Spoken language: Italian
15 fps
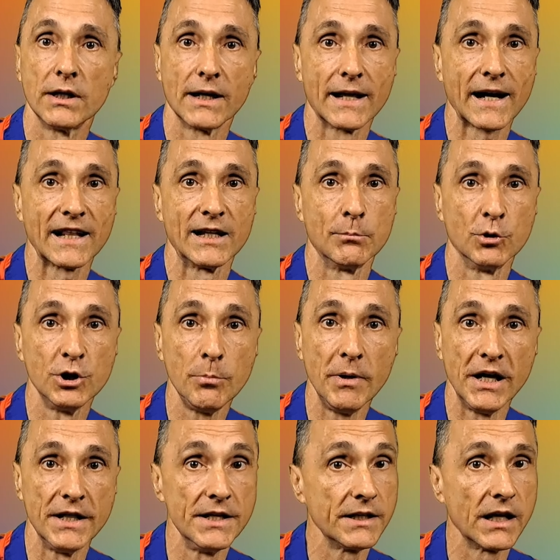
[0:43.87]
del grande
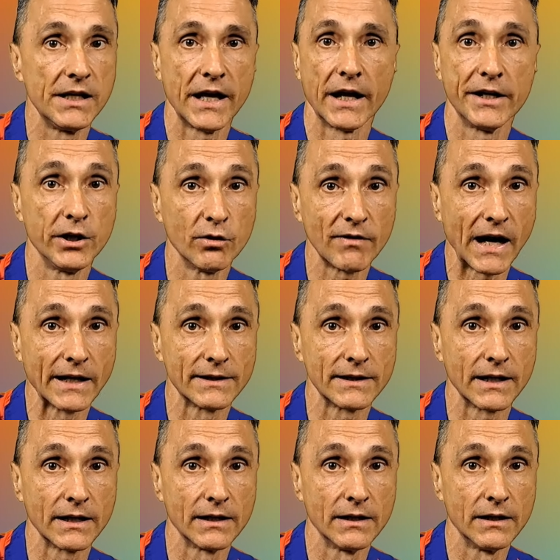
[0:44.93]
bodybuilding degli anni
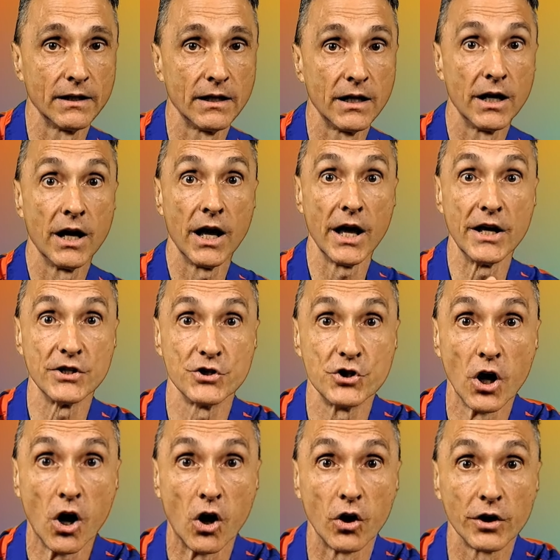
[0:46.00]
90.
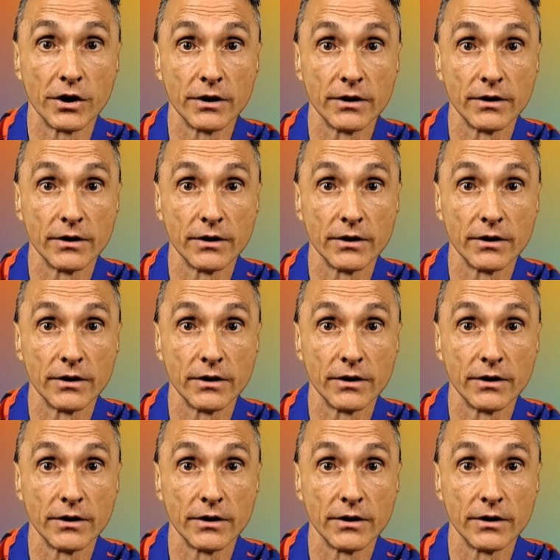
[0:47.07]
Enjoy!